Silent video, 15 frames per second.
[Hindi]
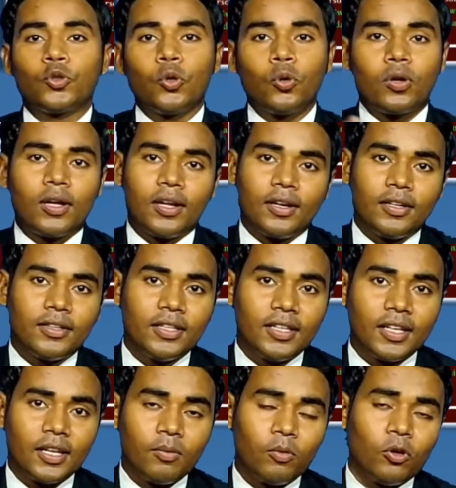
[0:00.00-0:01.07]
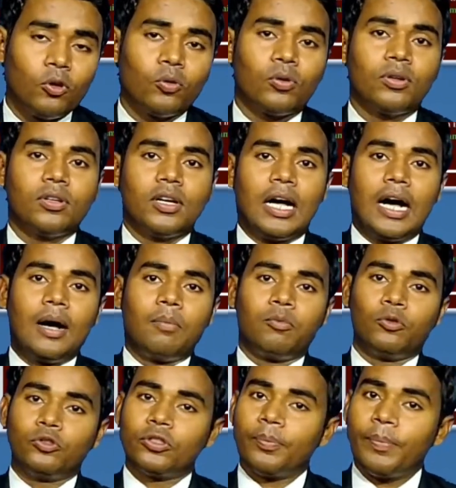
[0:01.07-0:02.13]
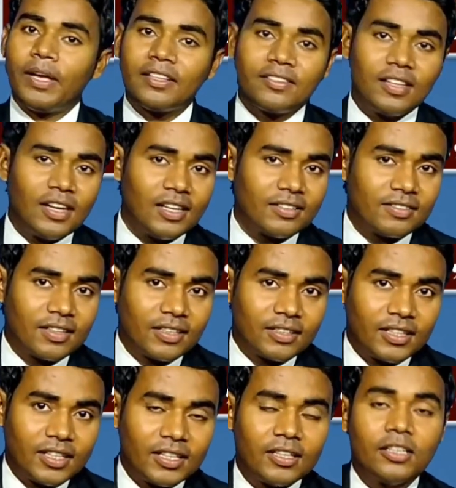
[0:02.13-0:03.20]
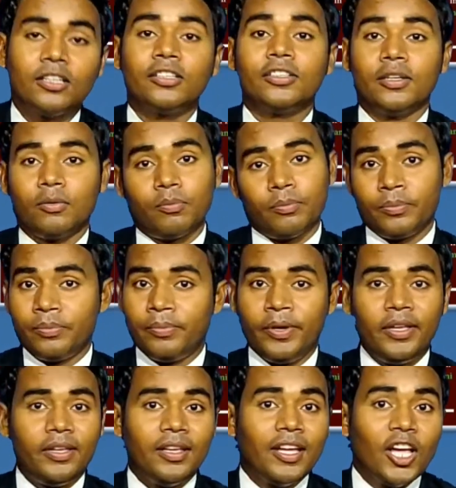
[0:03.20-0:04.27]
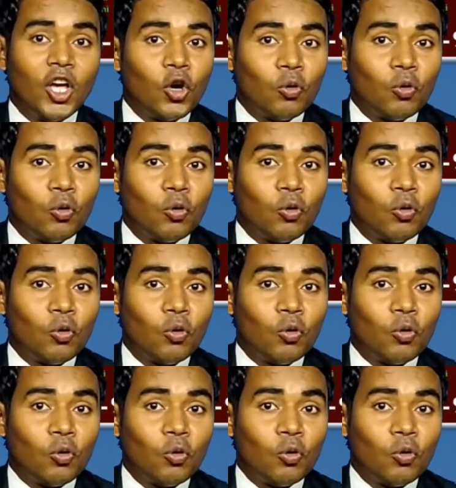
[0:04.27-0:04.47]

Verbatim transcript: जो खरीदेंगे वो लोग आप उनसे पैसे ले सकते हैं ये भाई